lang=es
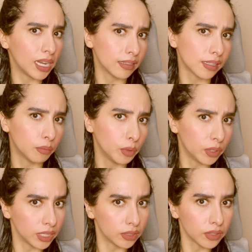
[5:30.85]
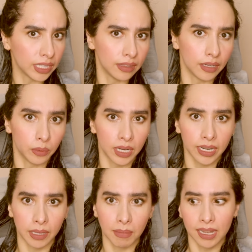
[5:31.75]
balance muy bonito entre
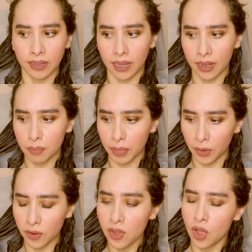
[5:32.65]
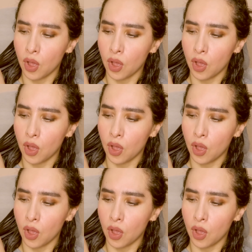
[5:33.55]
una crema ligera, pero